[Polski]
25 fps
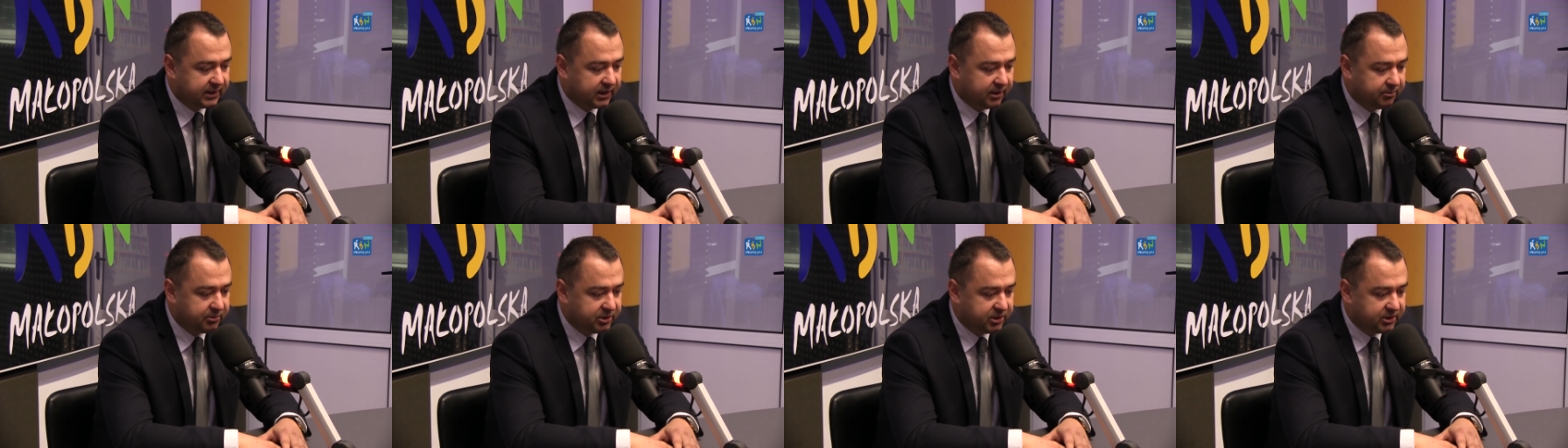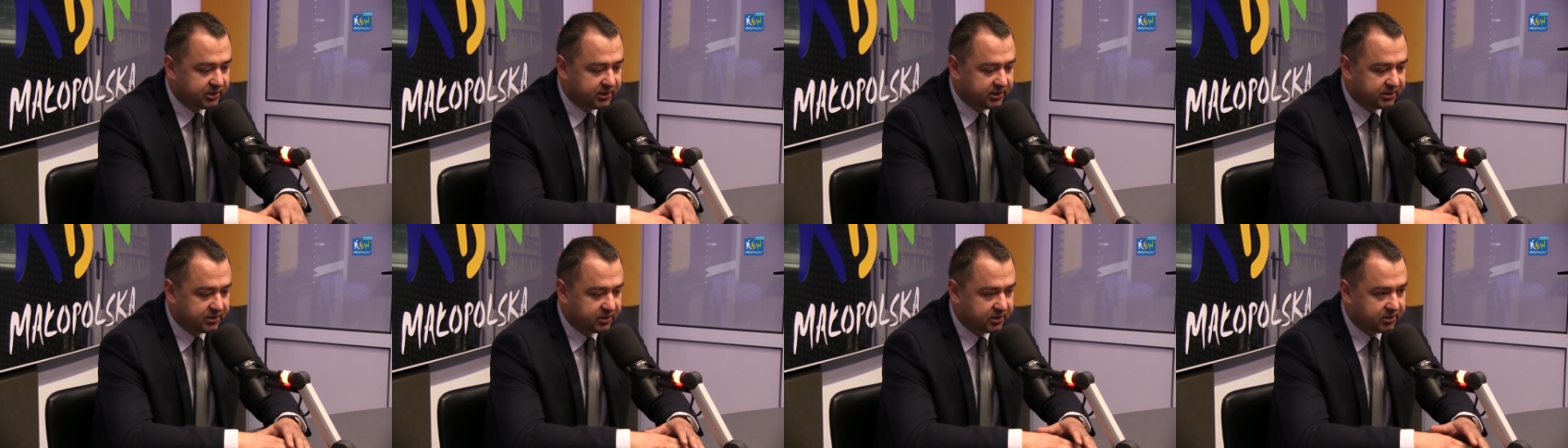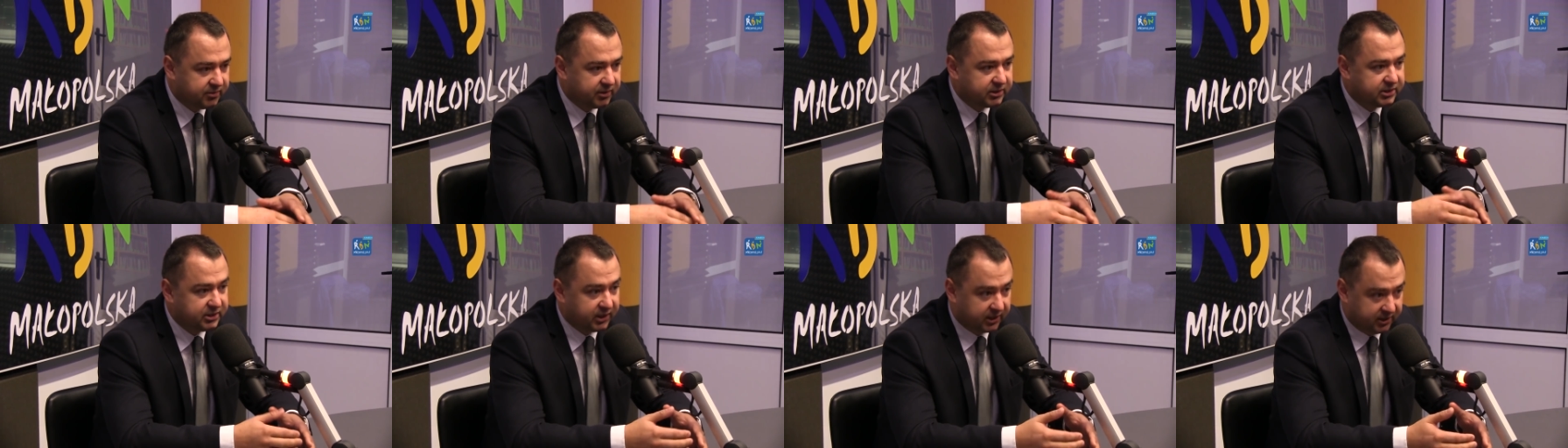staramy się
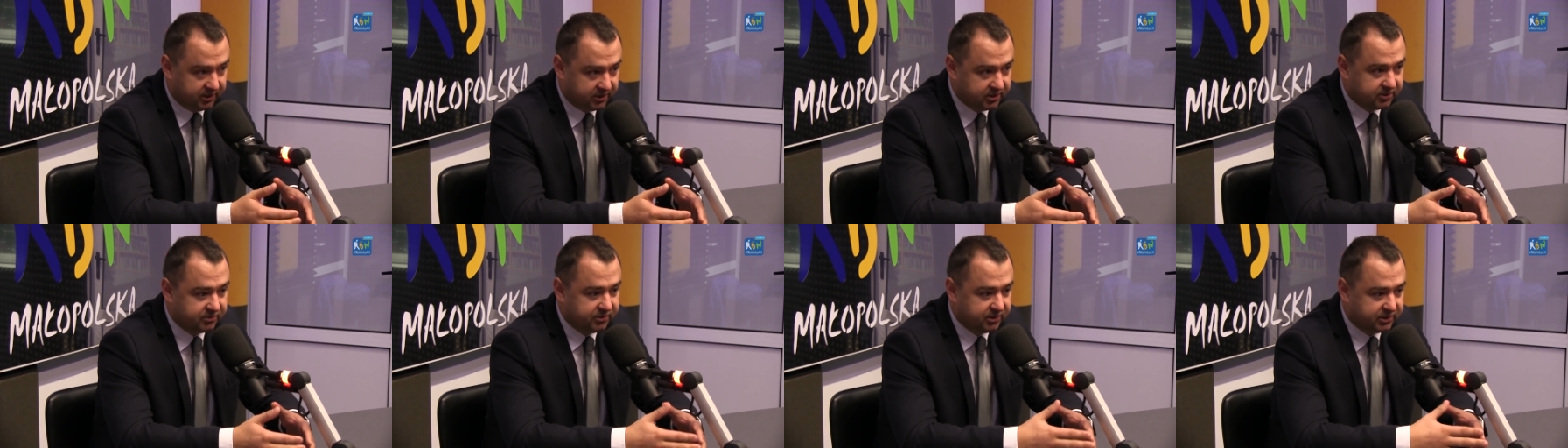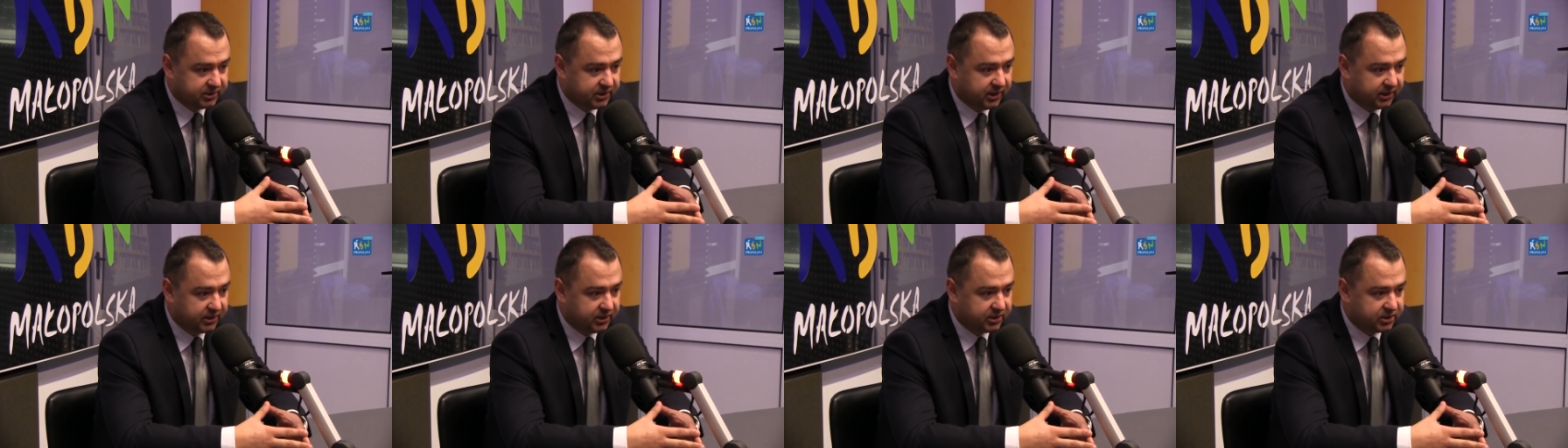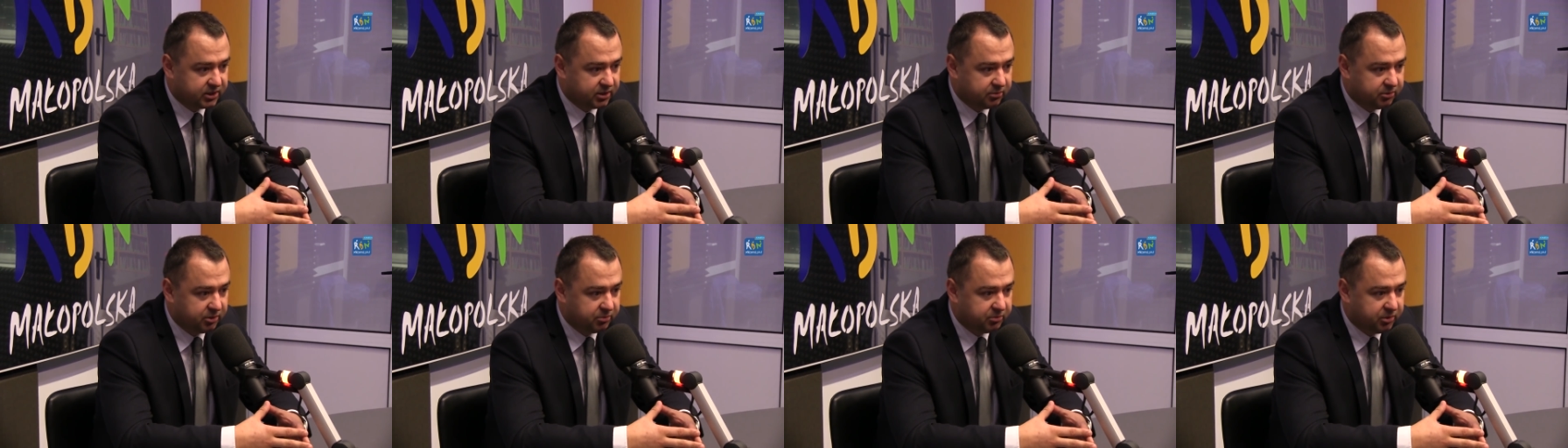zastosować takie
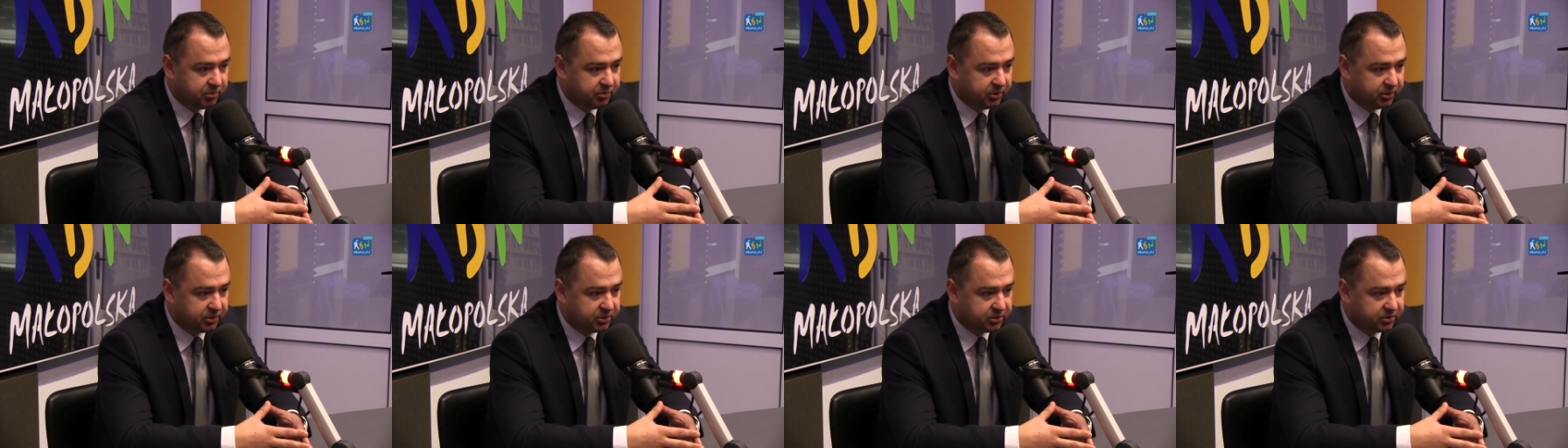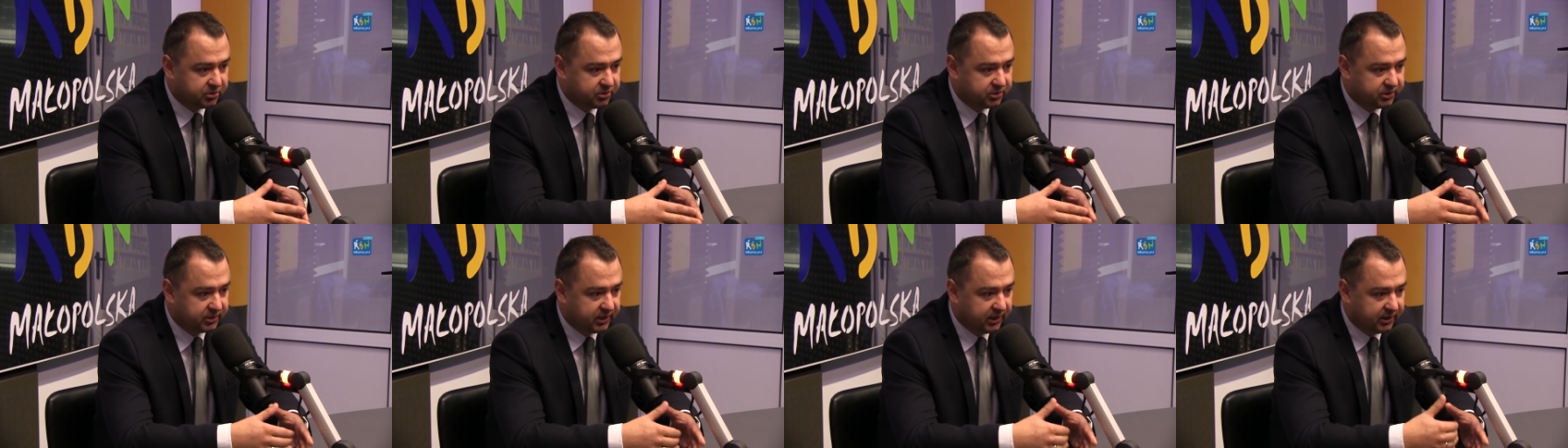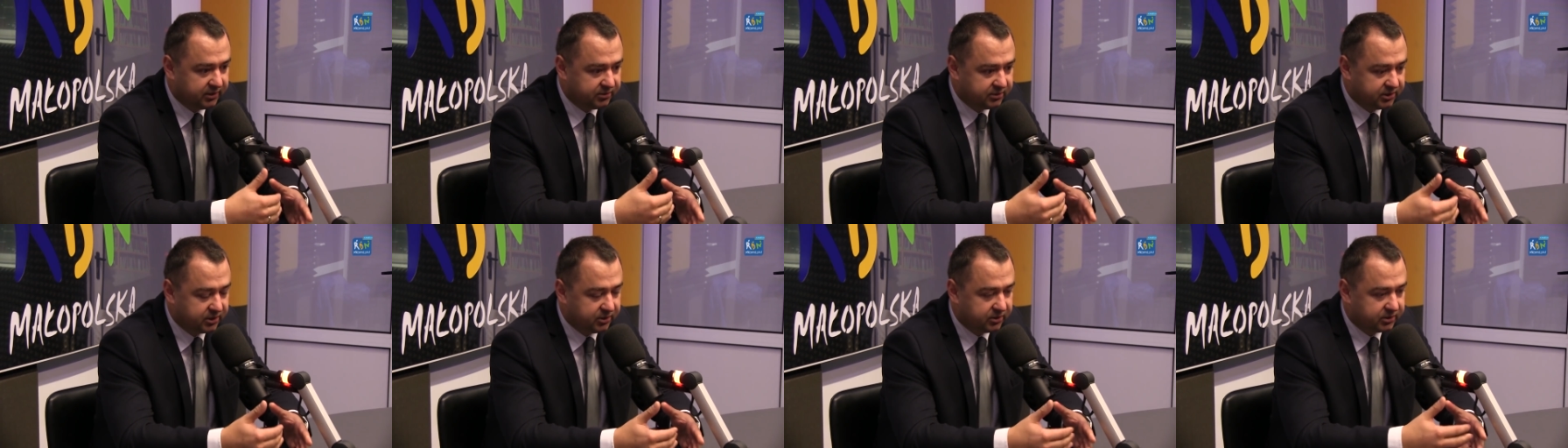rozwiązania, żeby po prostu
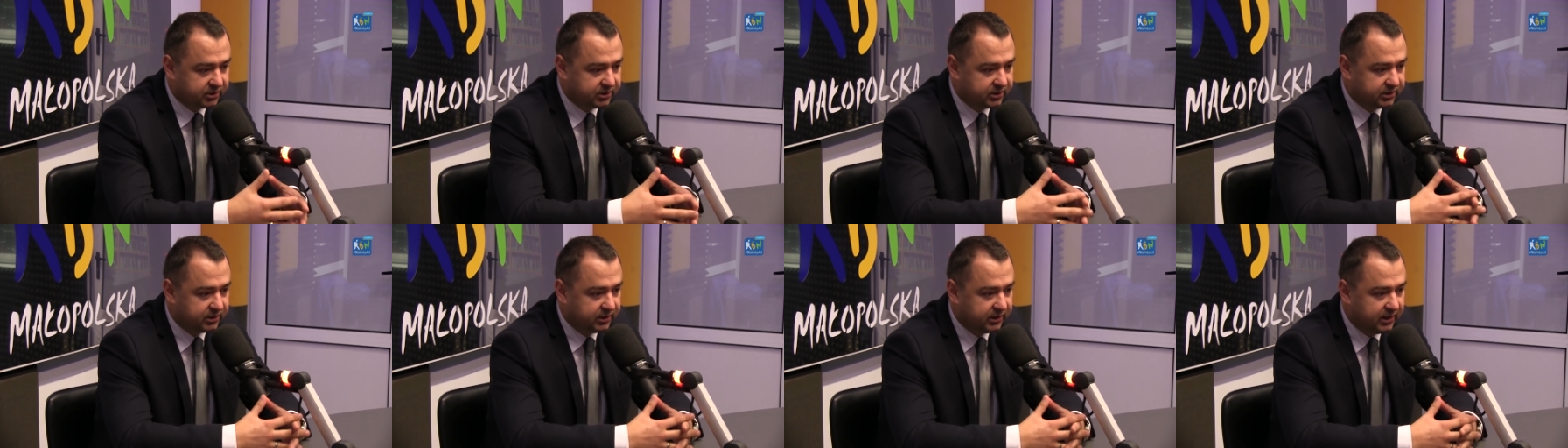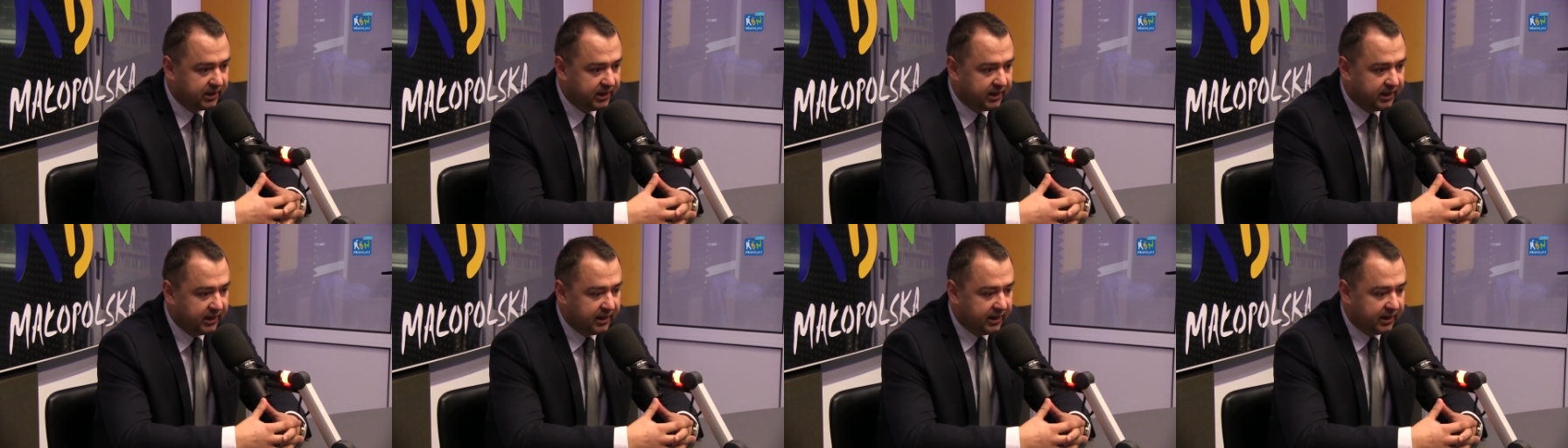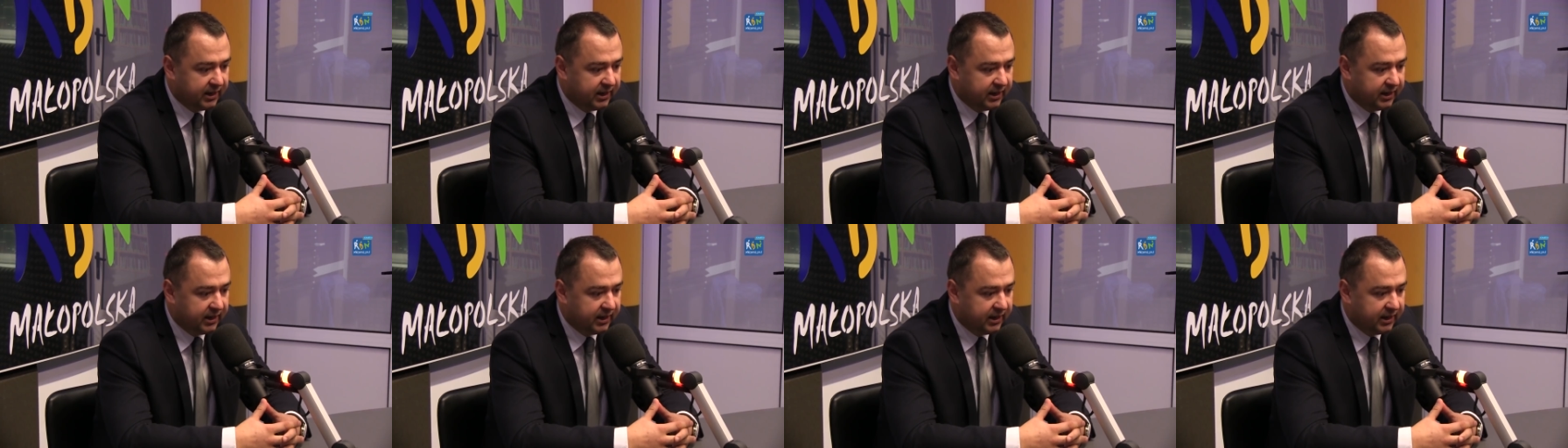ten wzrost y,